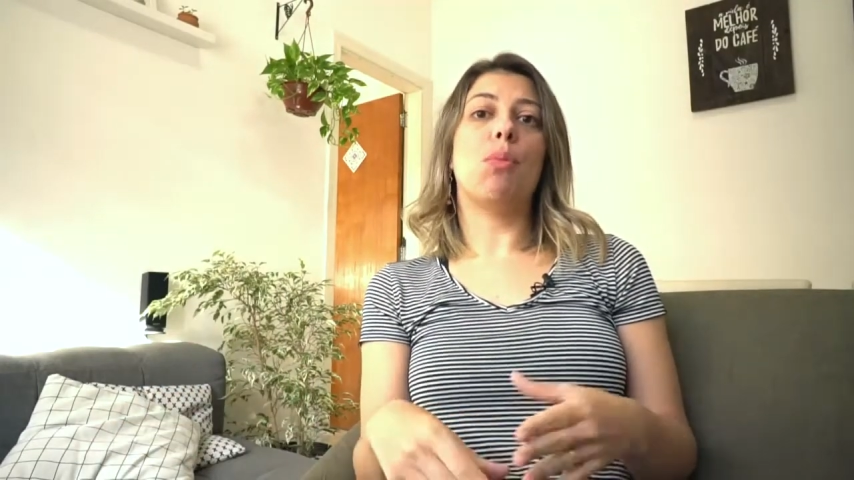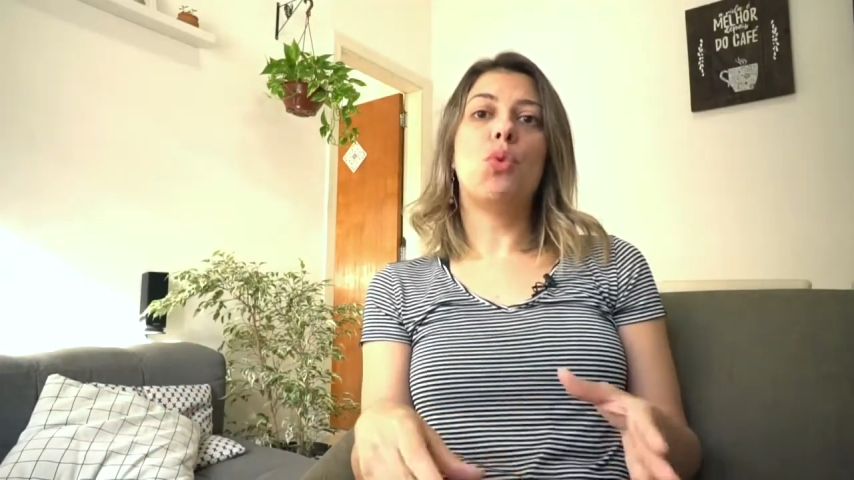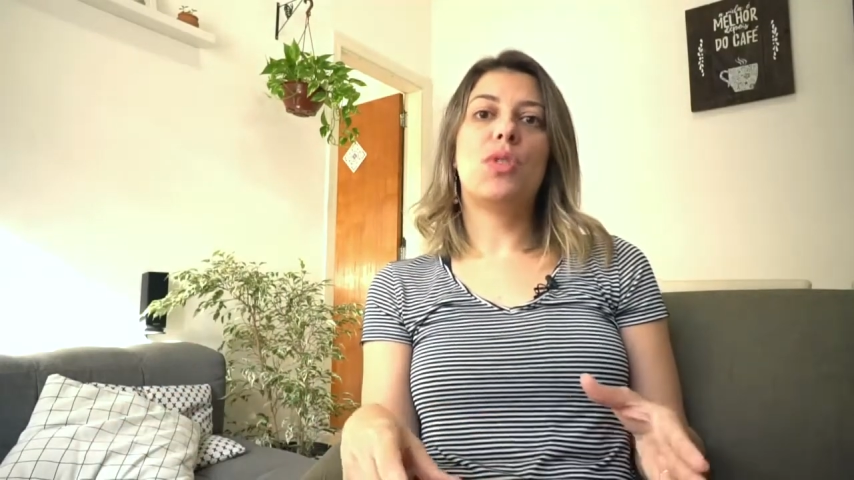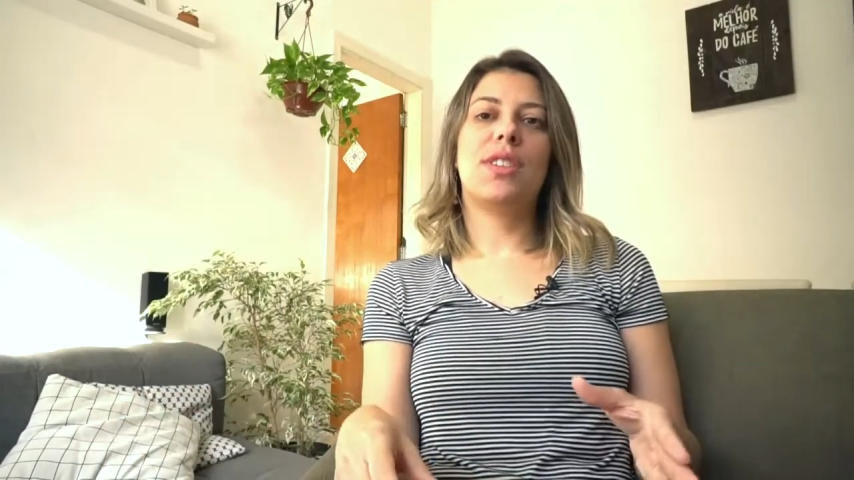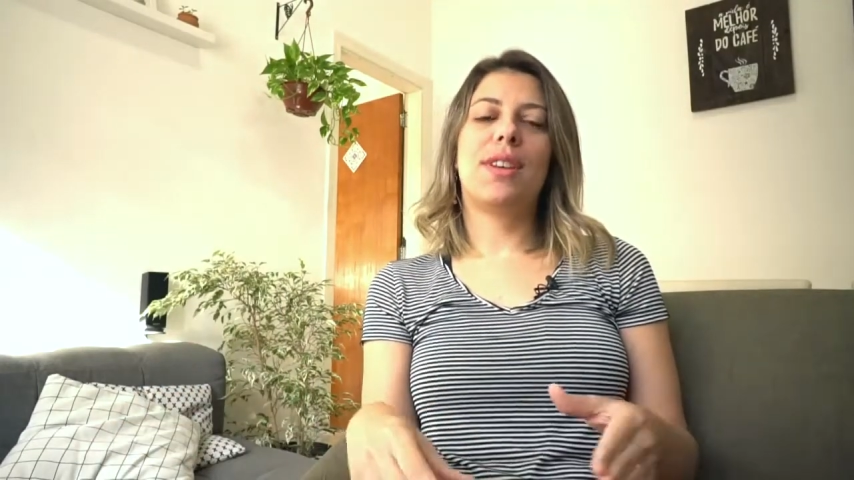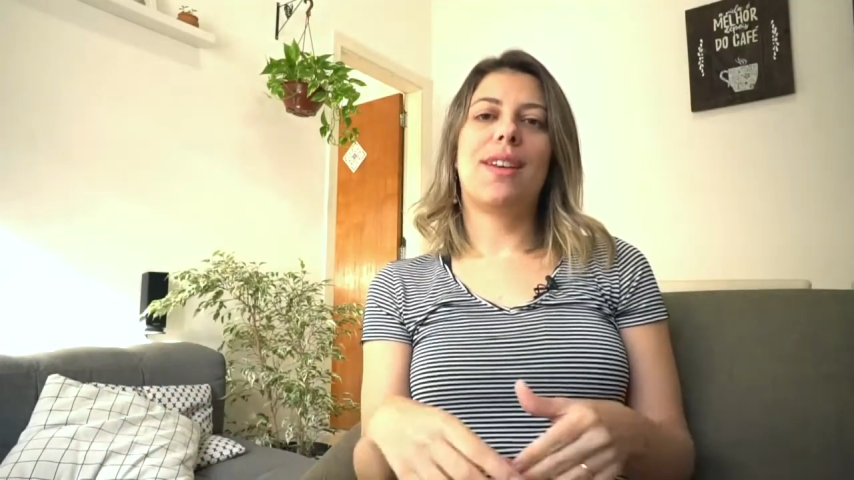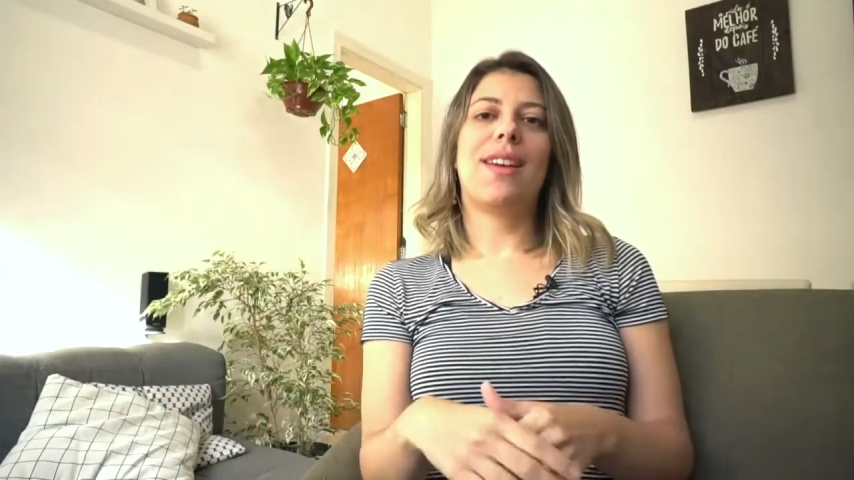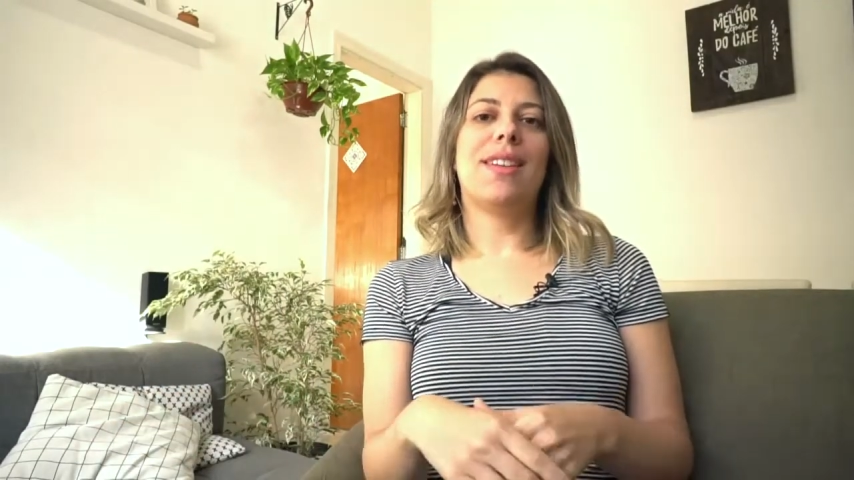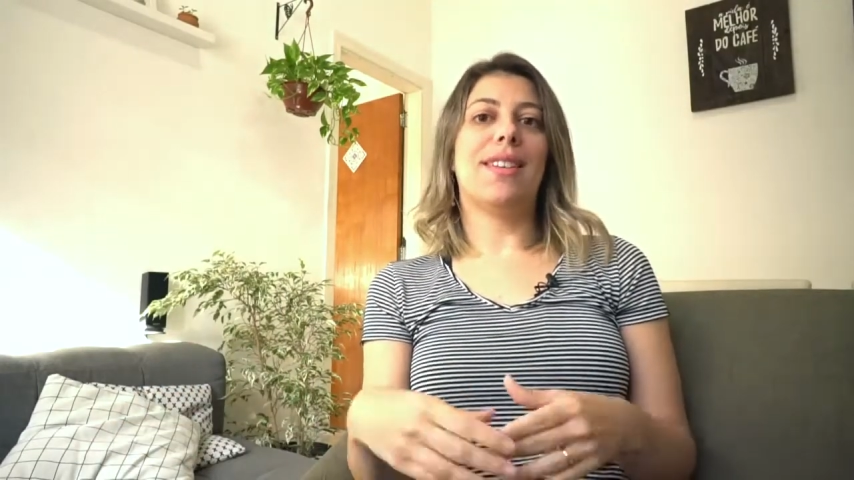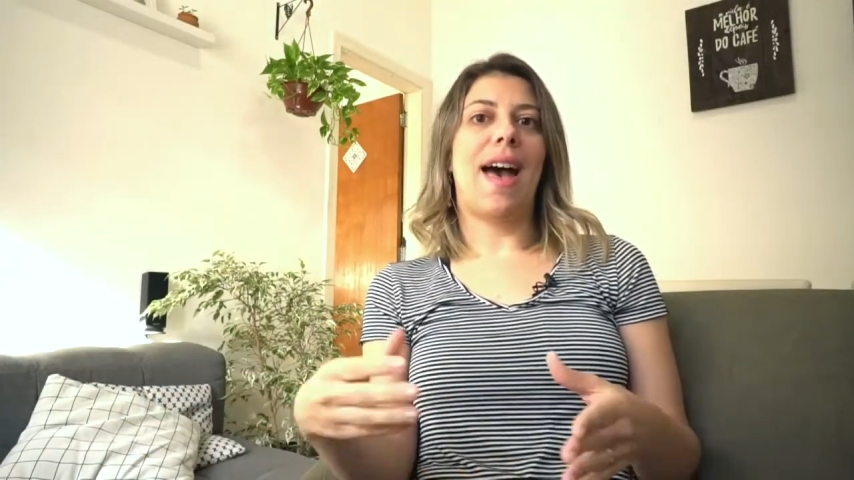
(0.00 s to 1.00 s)

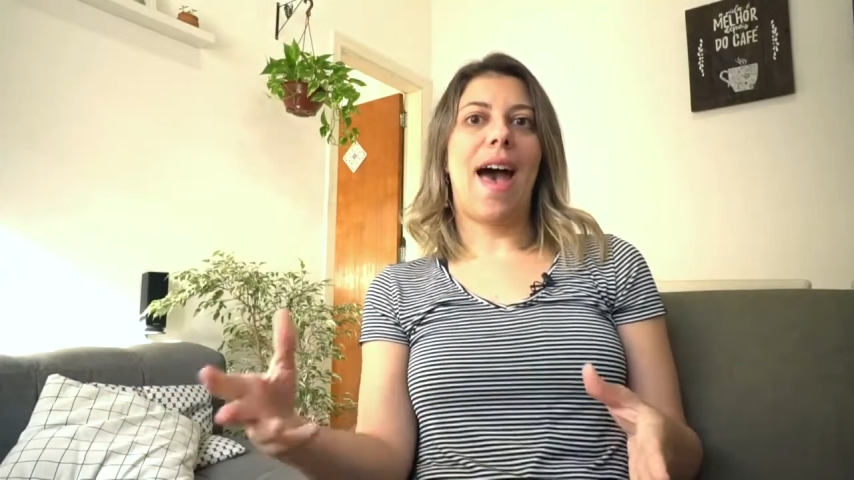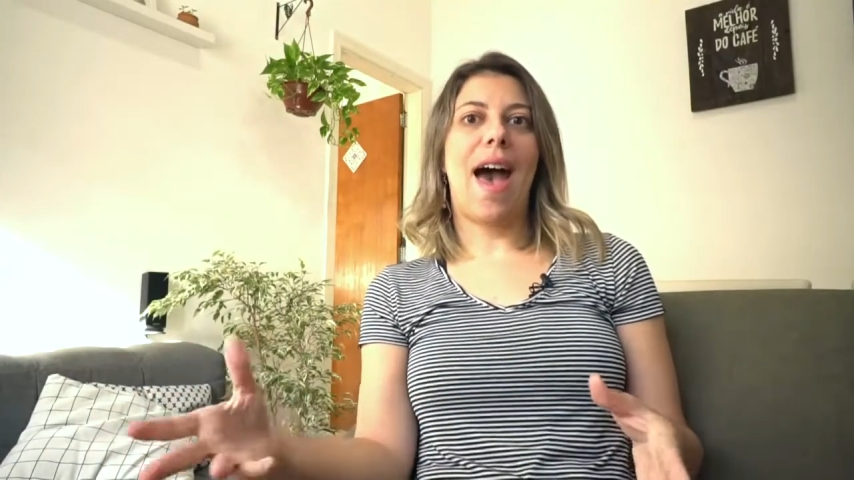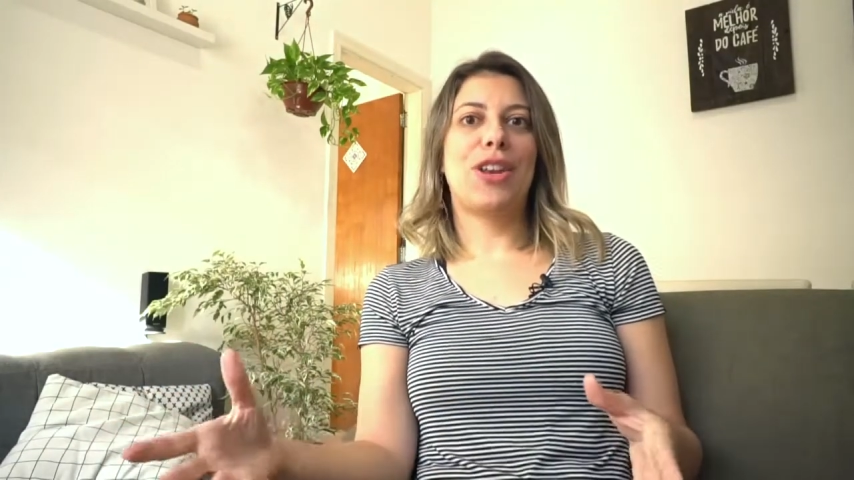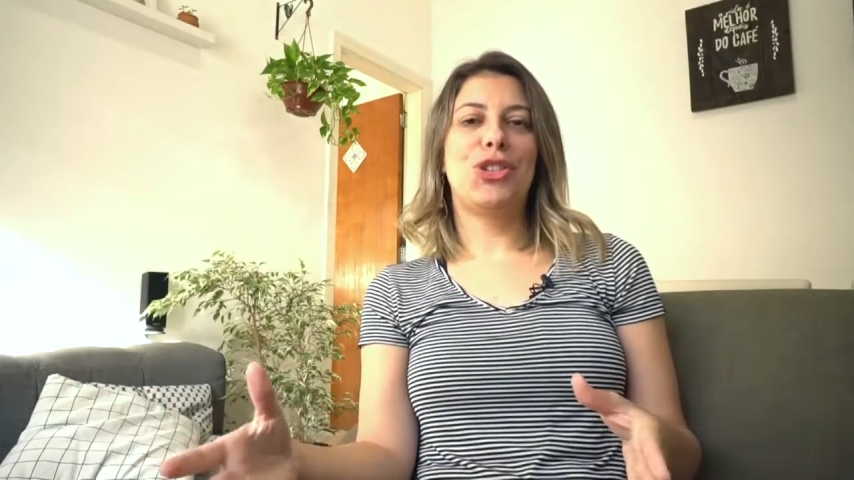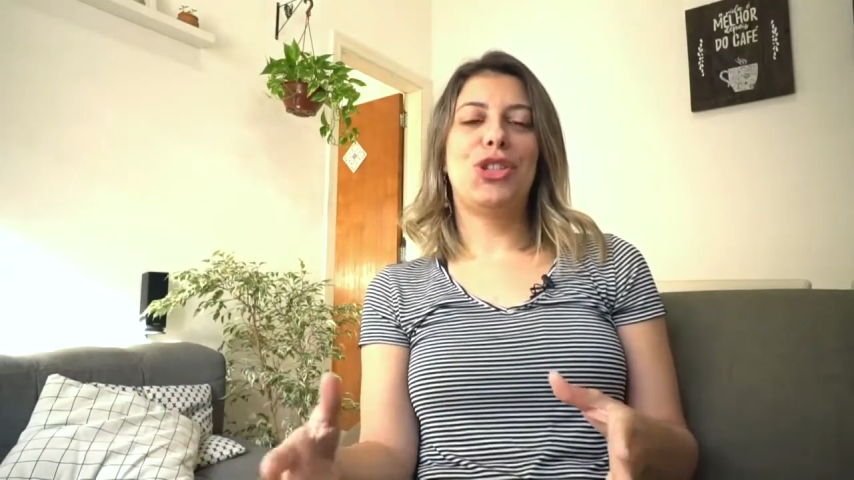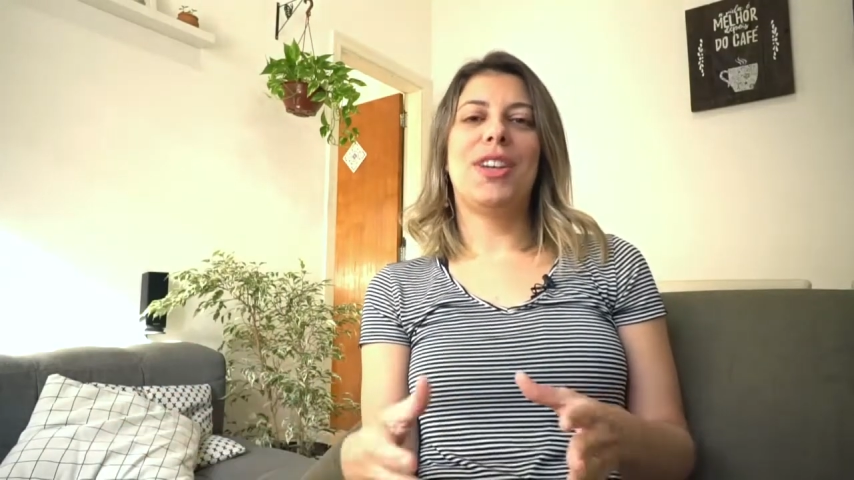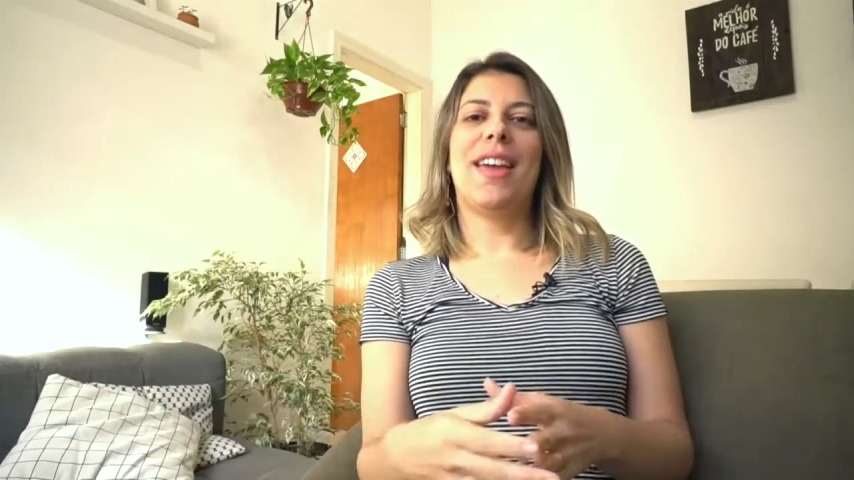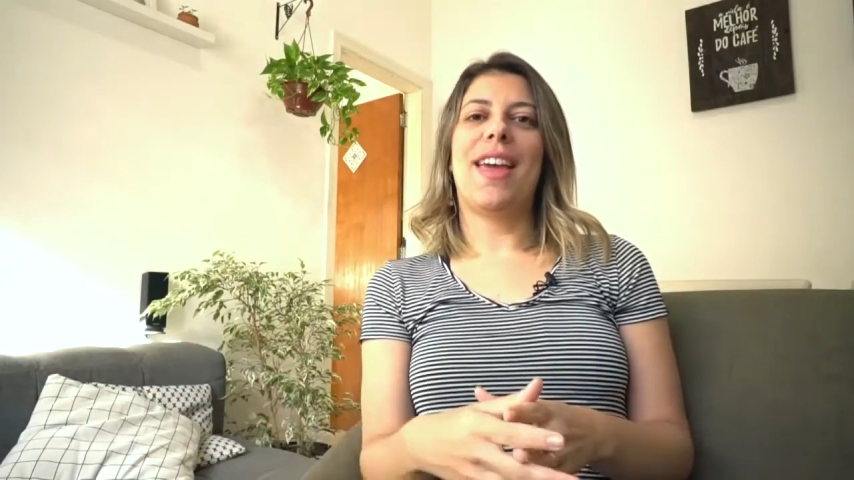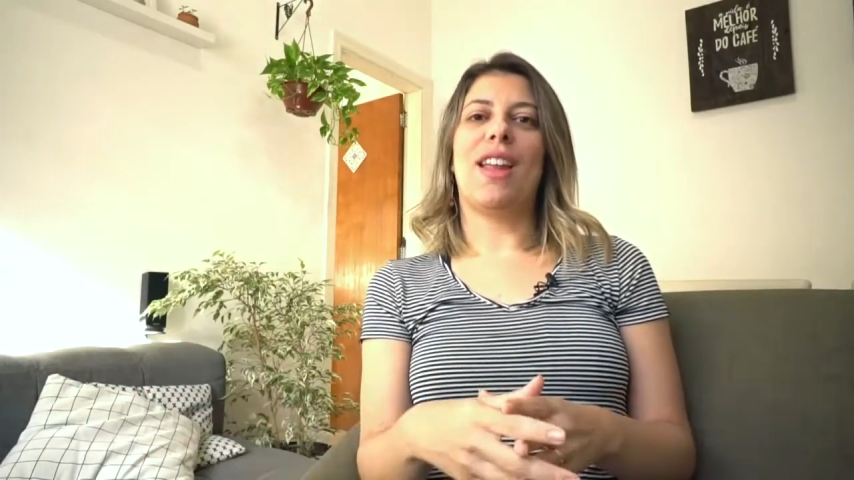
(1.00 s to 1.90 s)
música, da arte.